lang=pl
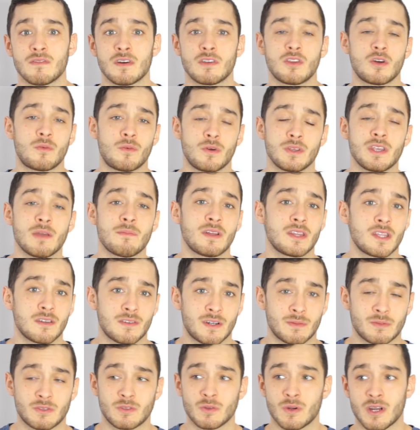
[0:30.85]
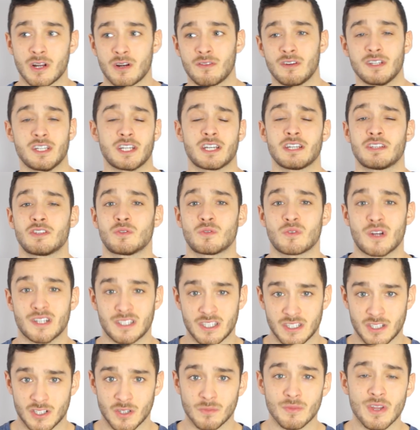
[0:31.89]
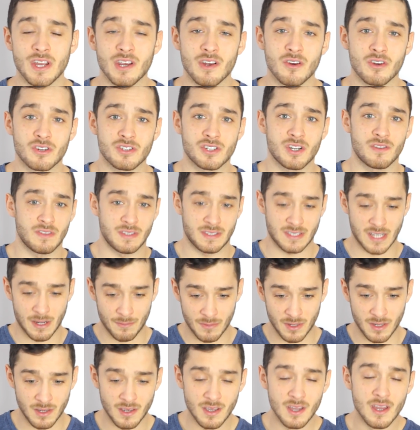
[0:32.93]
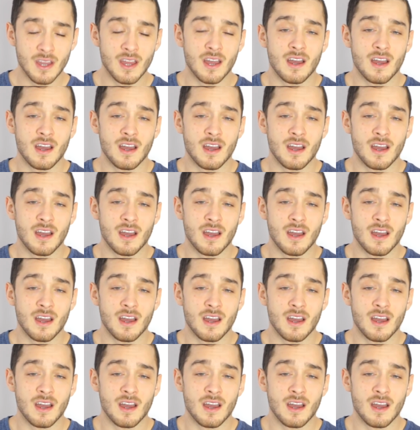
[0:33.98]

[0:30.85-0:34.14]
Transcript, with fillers: Wiadomo, nie będę Wam sugerować, jakie sytuacje są najgorsze, Wy sami